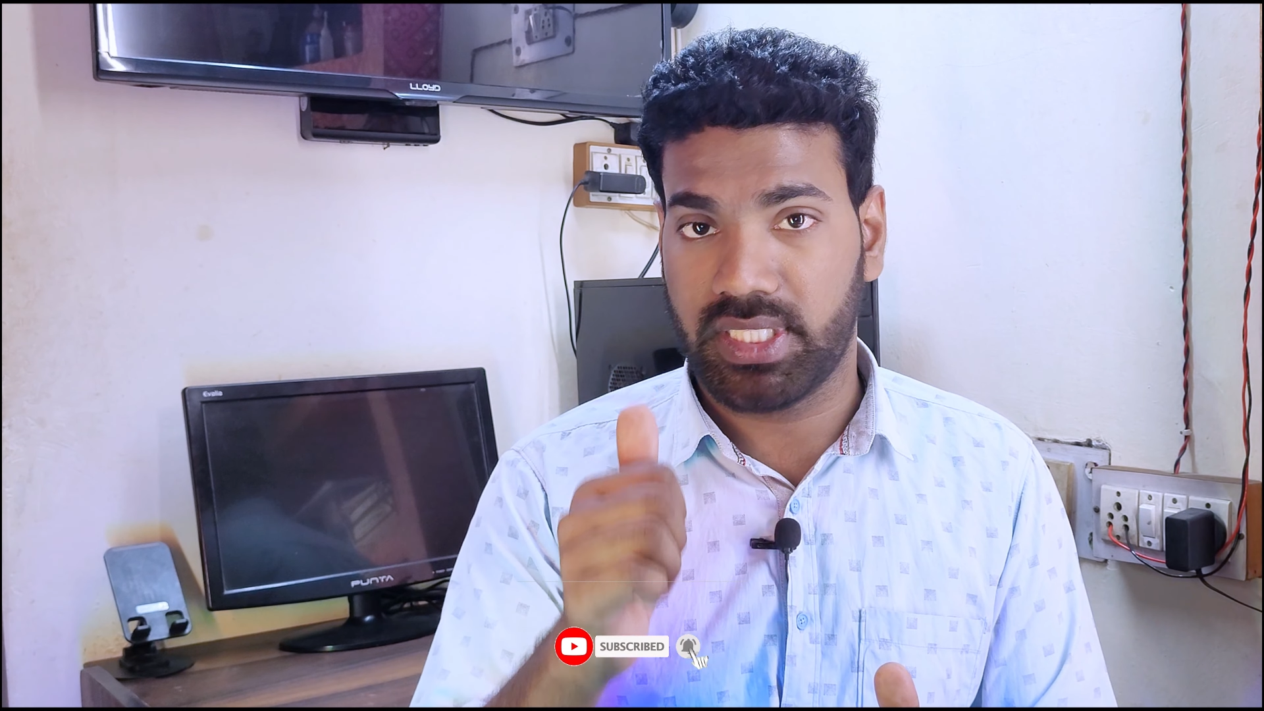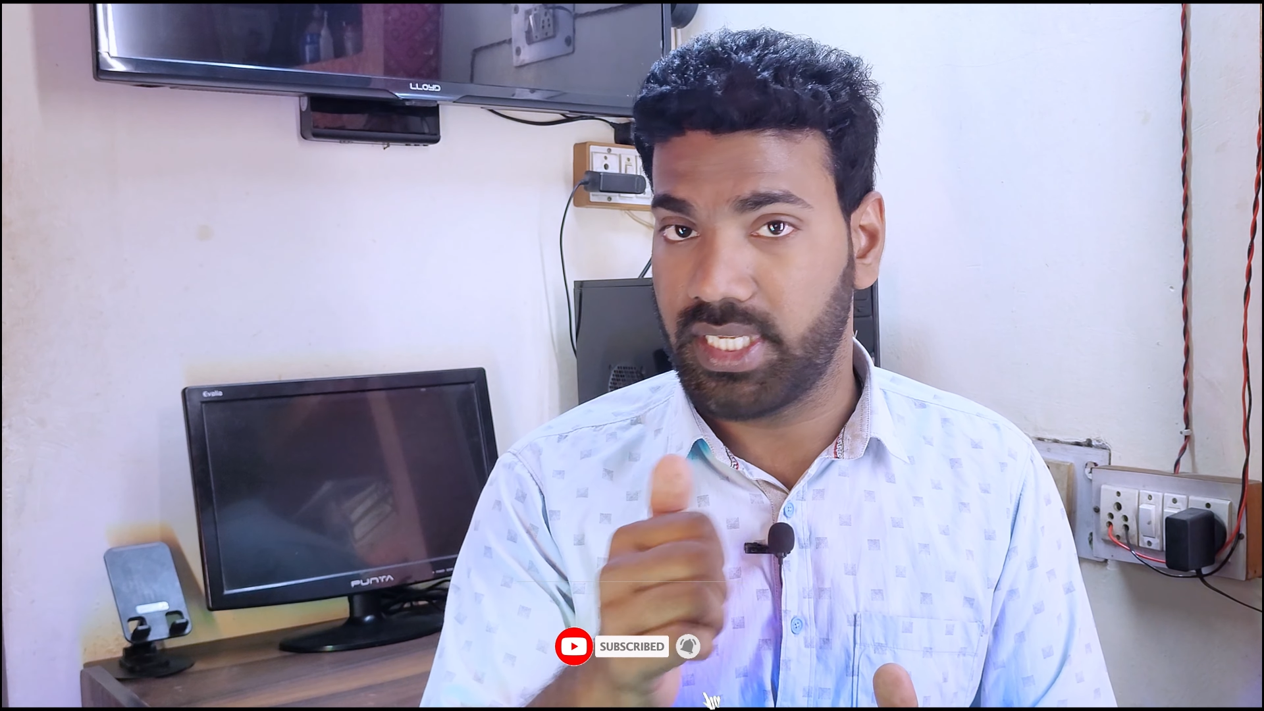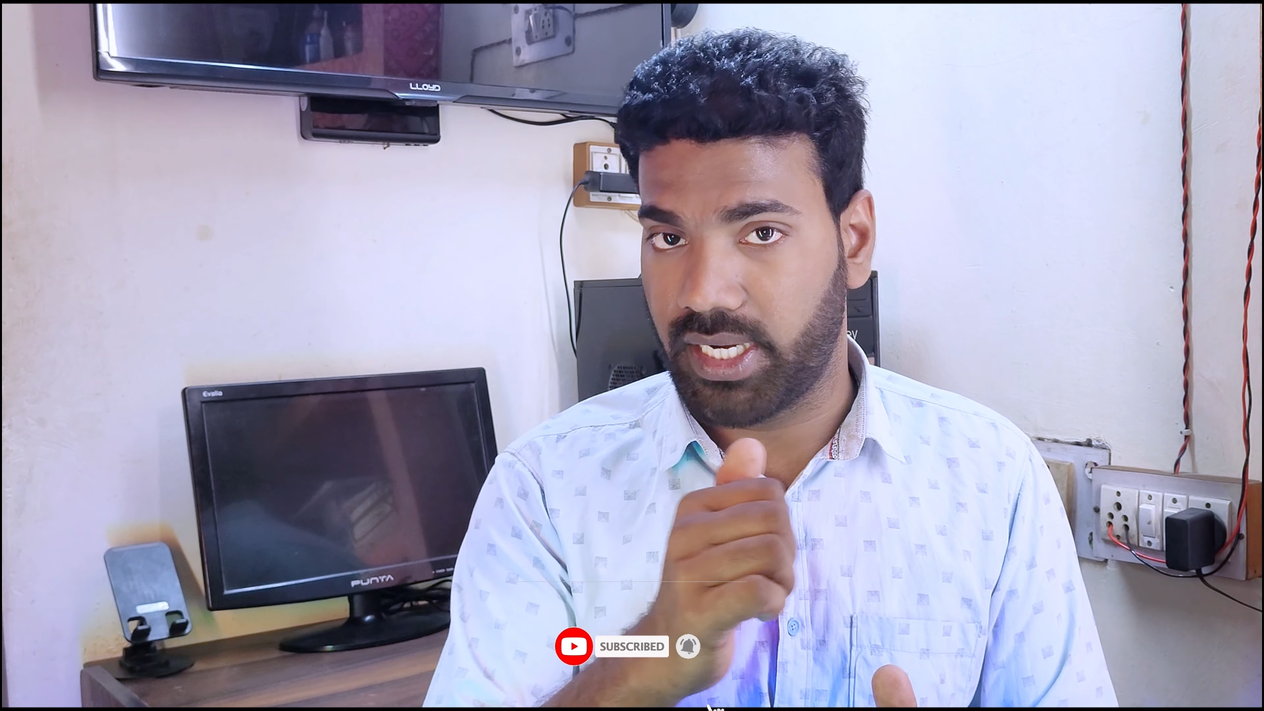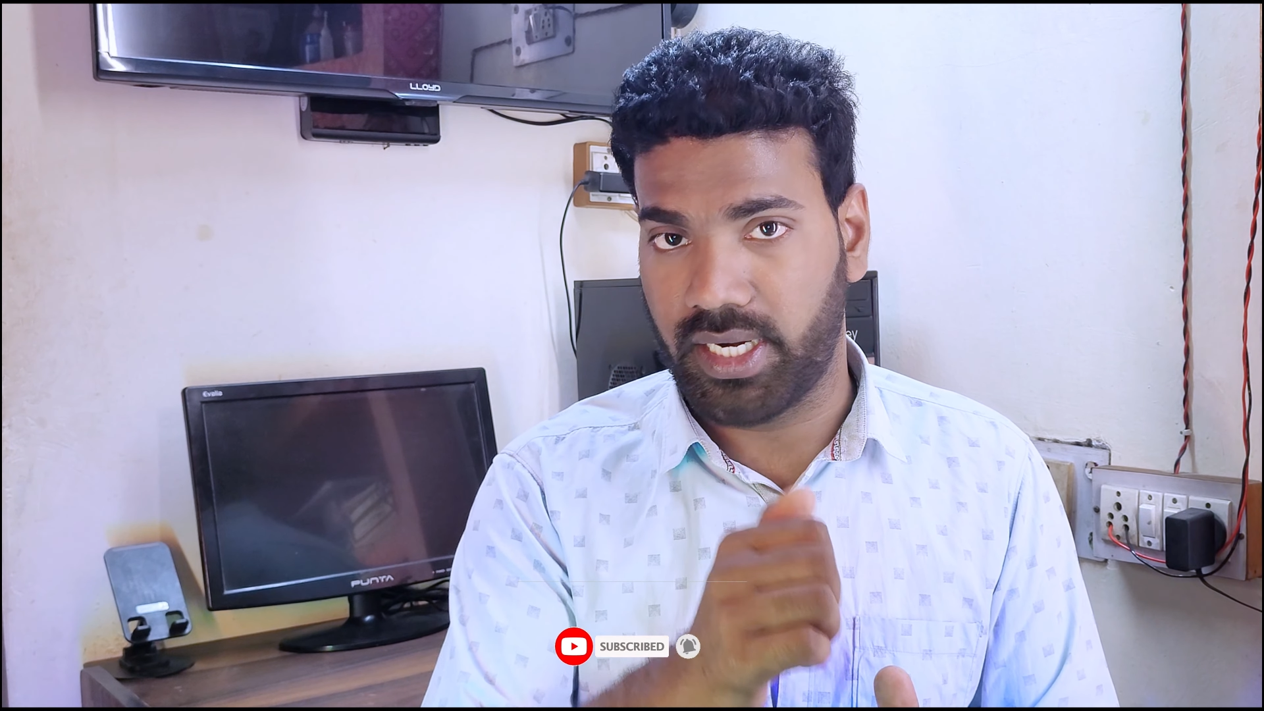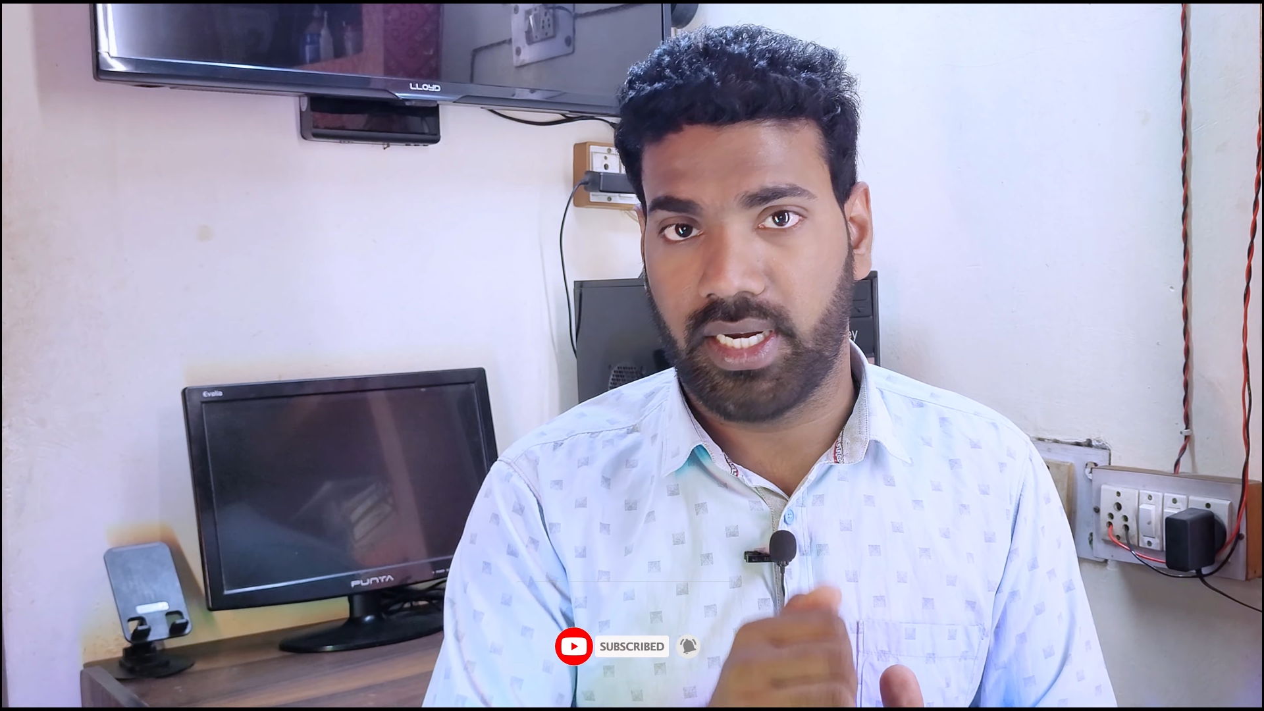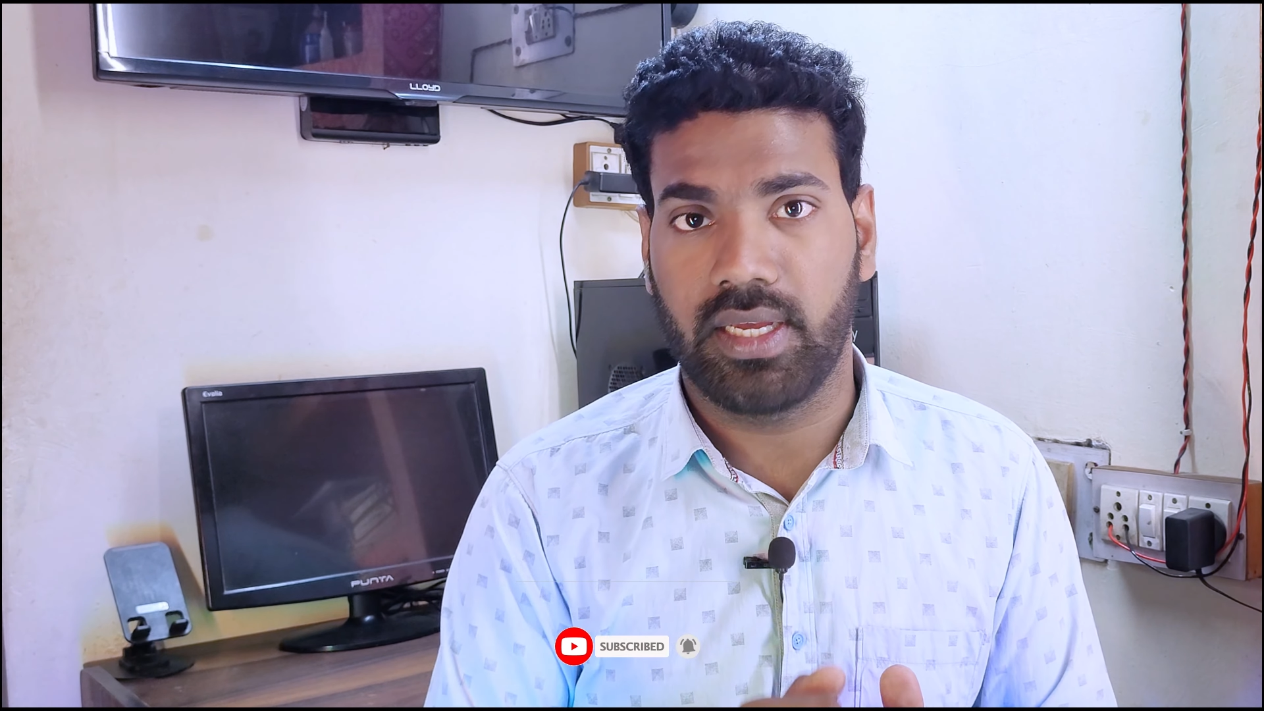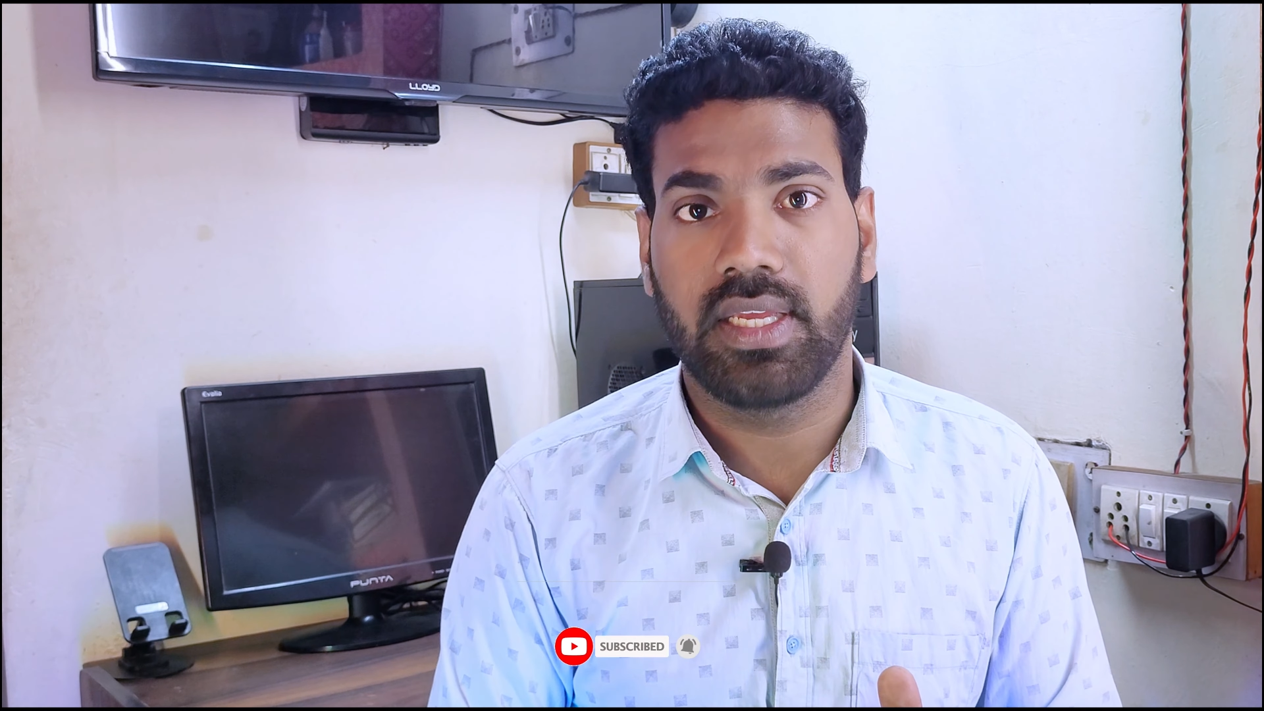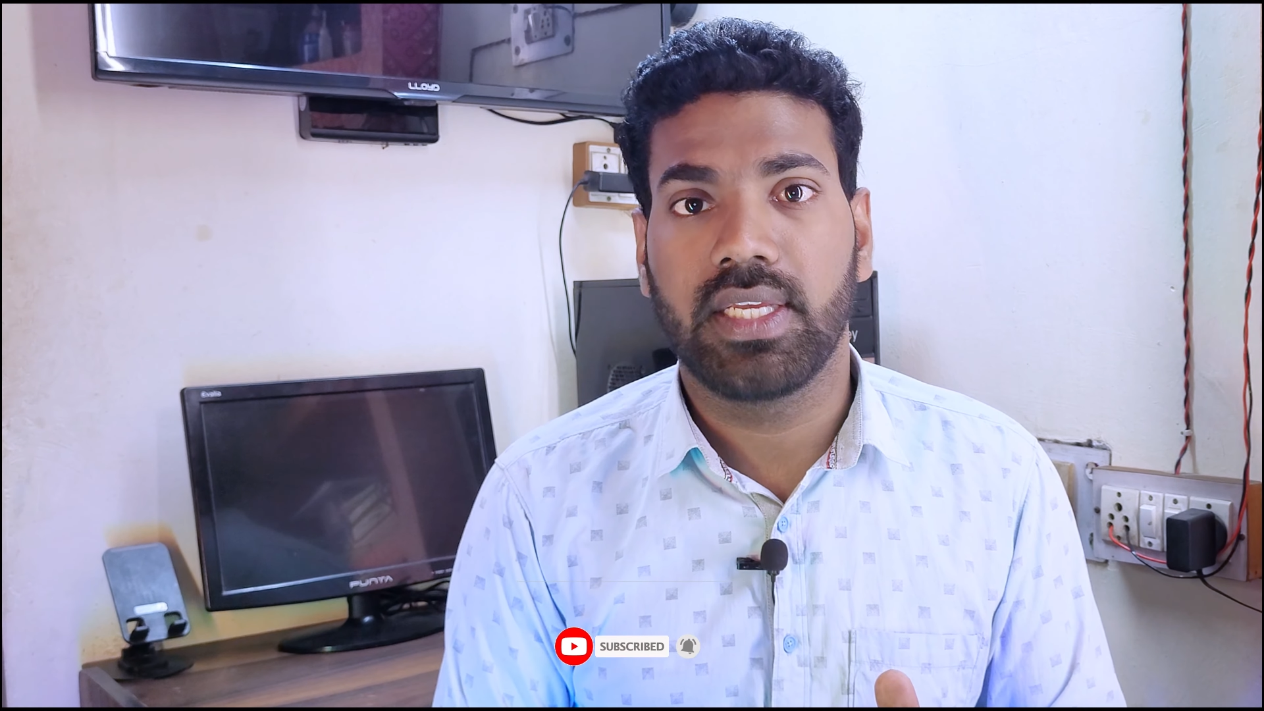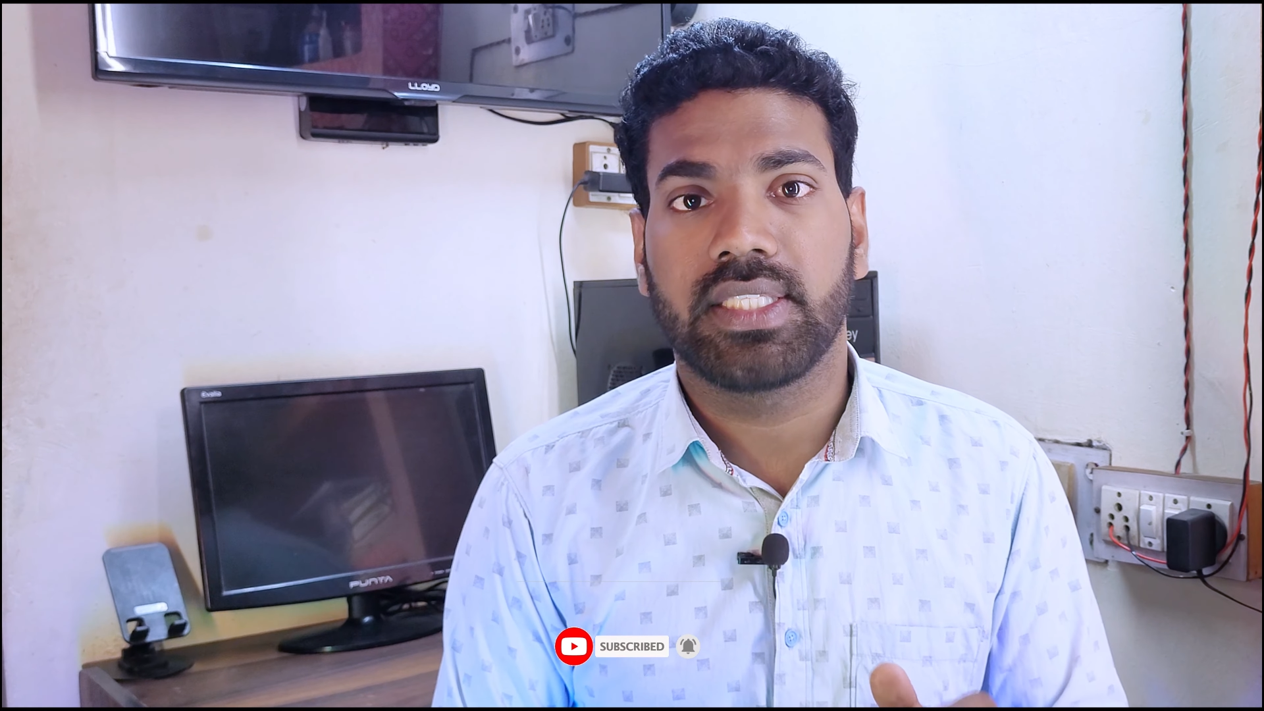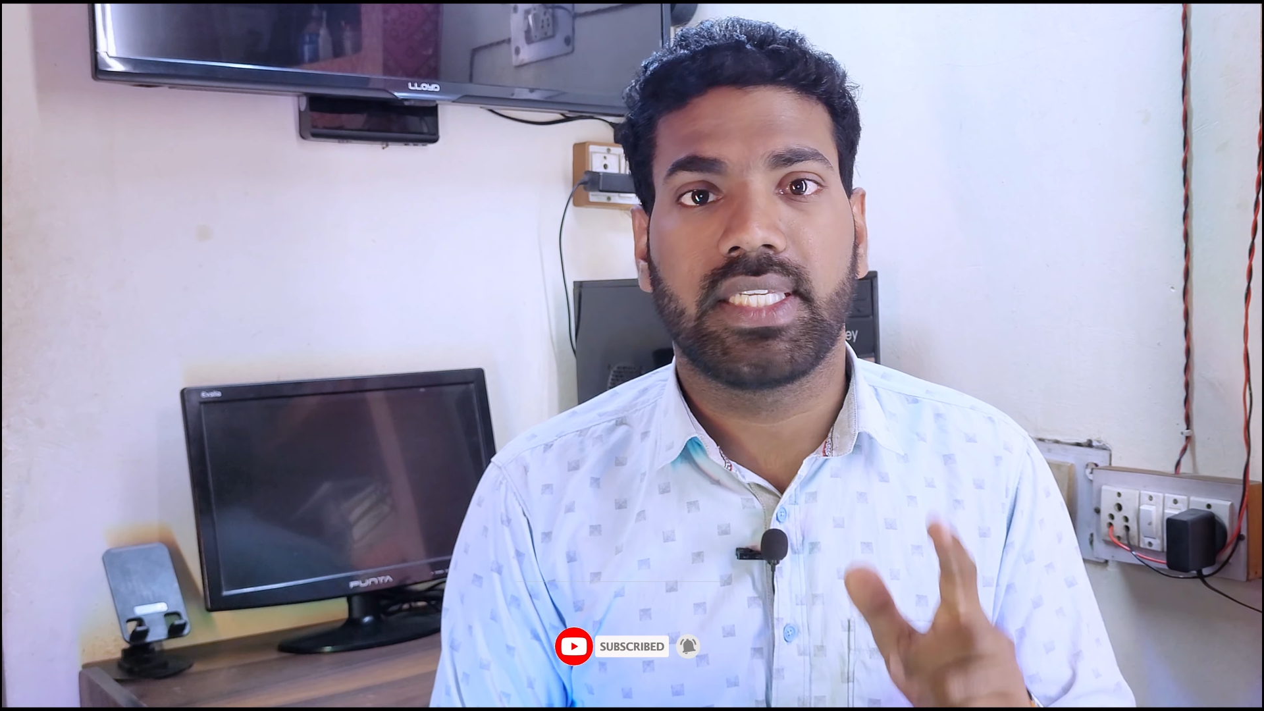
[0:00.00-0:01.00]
शेयर करना